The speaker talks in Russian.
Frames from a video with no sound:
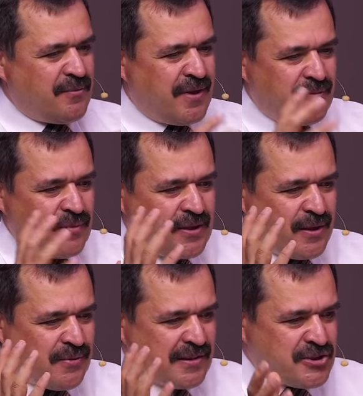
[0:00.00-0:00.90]
и мы об
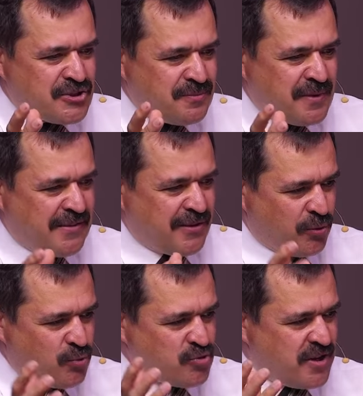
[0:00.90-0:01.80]
этом слышим, нас
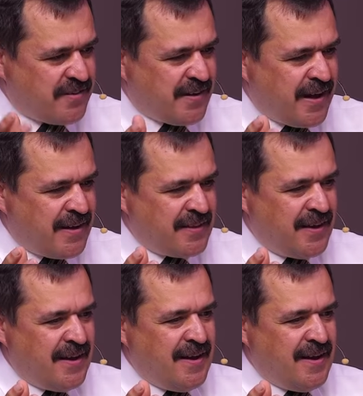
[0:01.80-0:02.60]
это ужасает.